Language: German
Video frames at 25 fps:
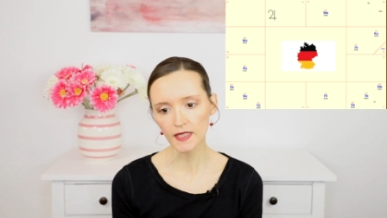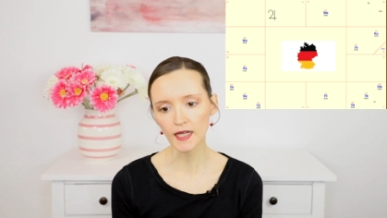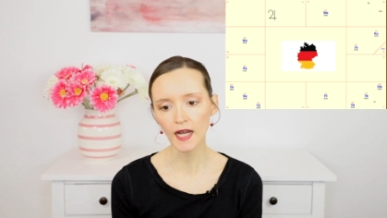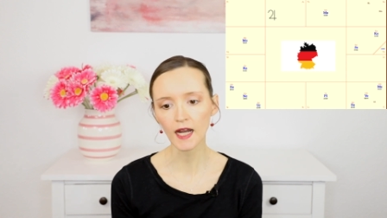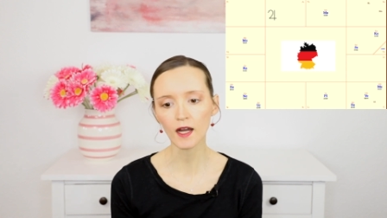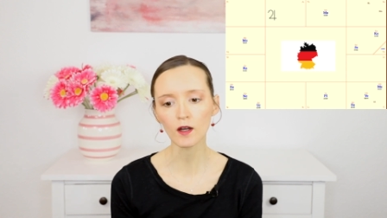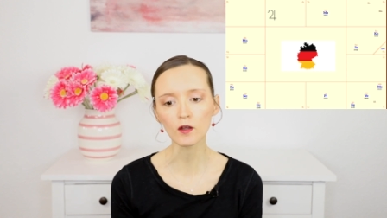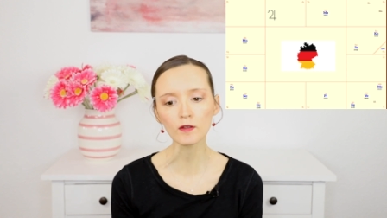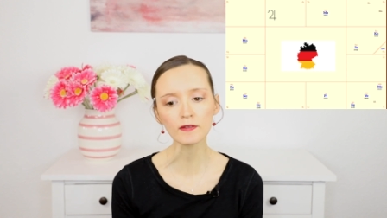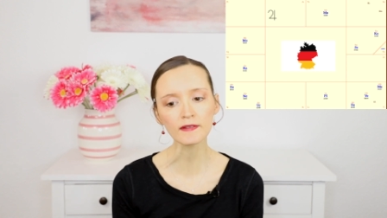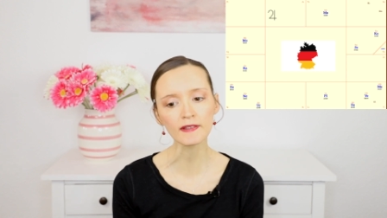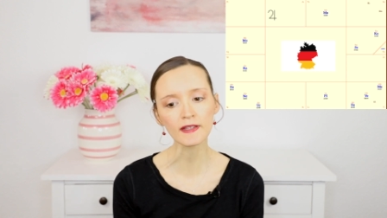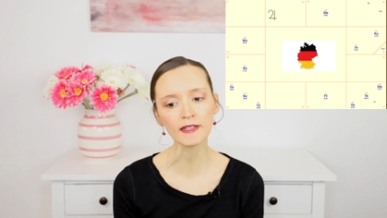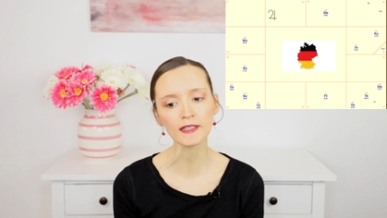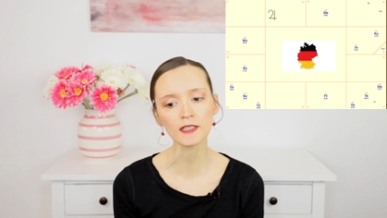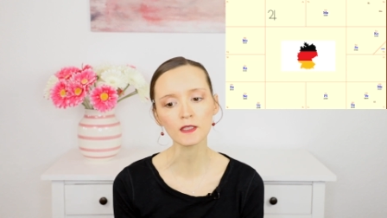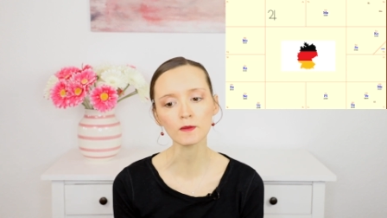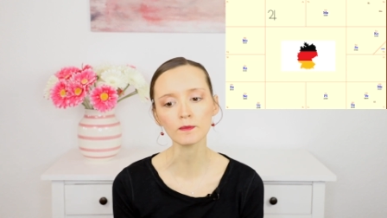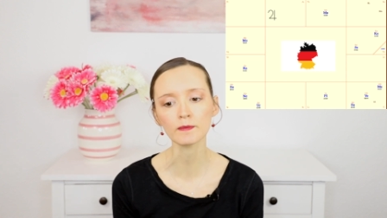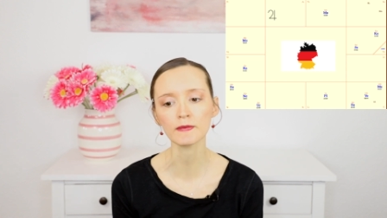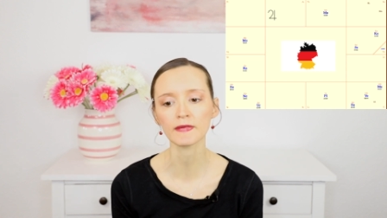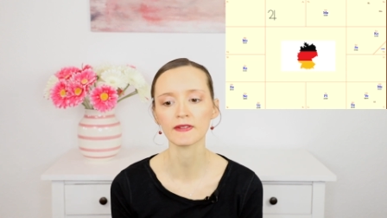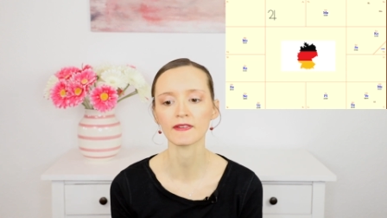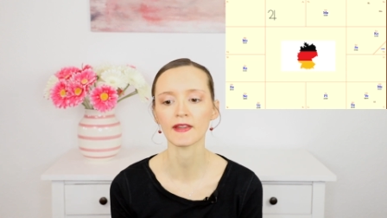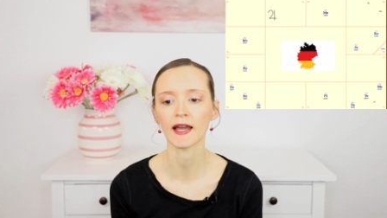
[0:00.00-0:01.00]

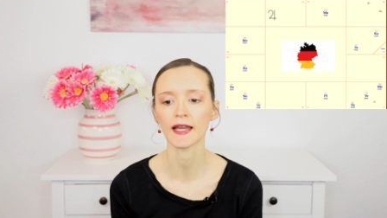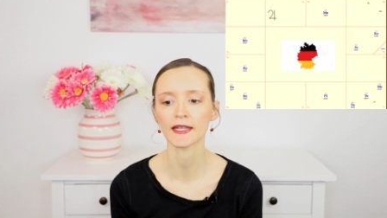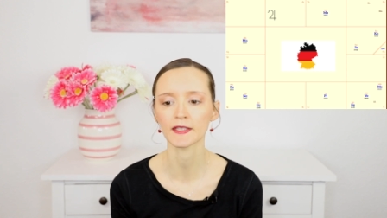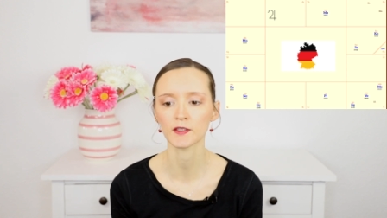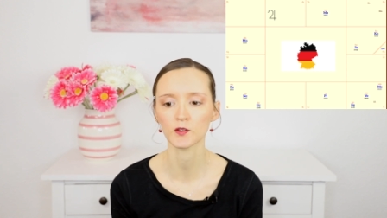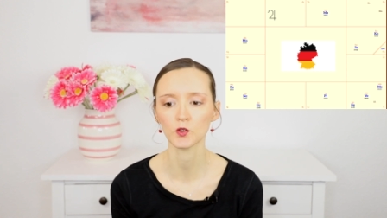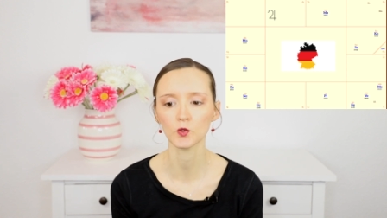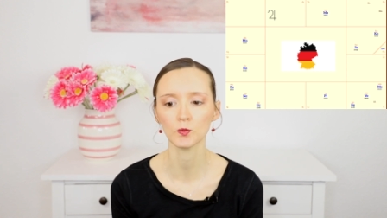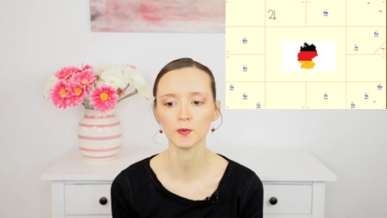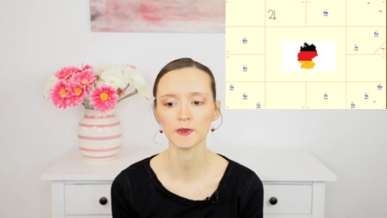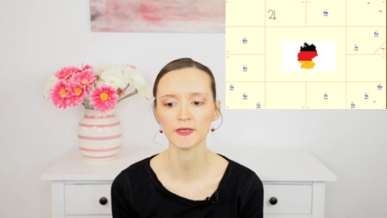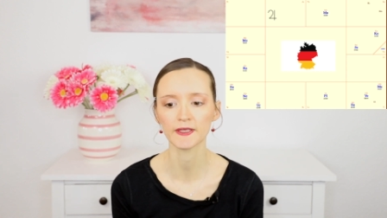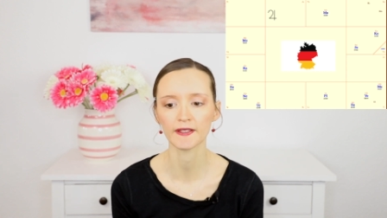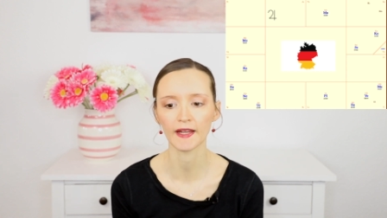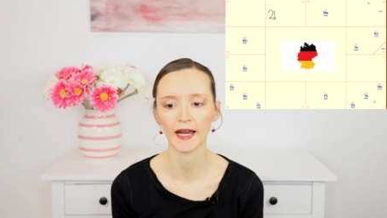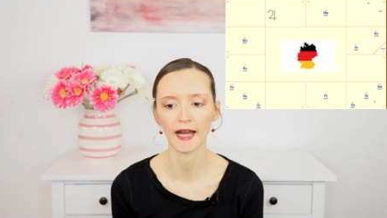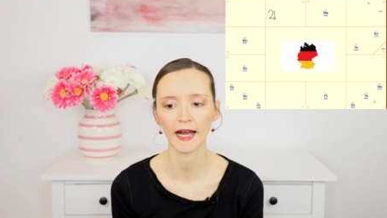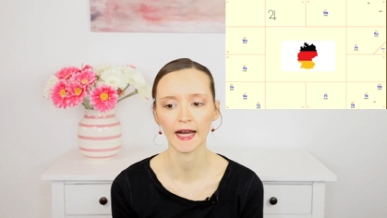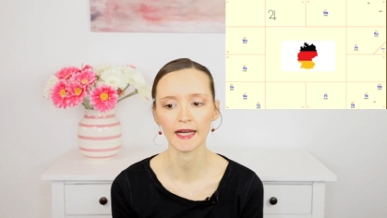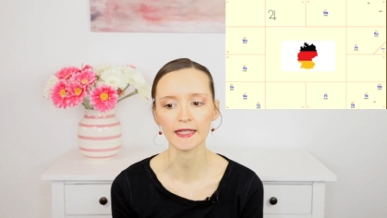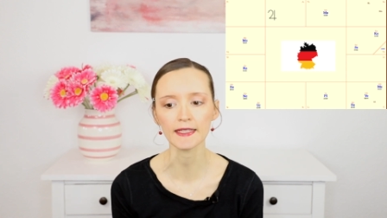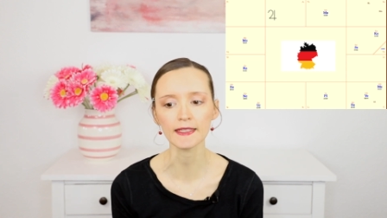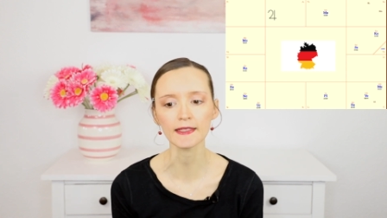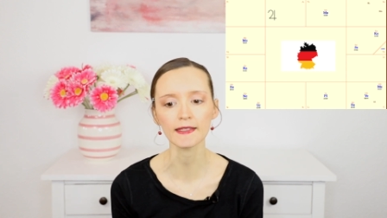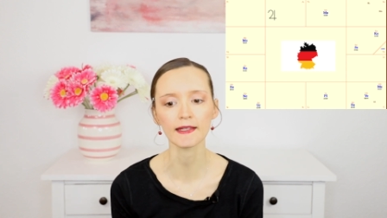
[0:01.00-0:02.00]
Außerdem zeigt Jupiter
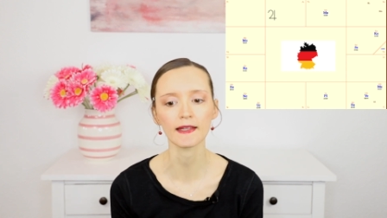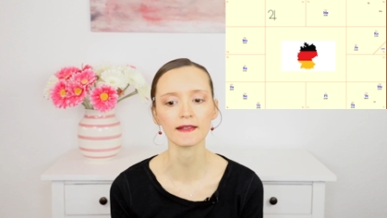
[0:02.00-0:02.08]
an,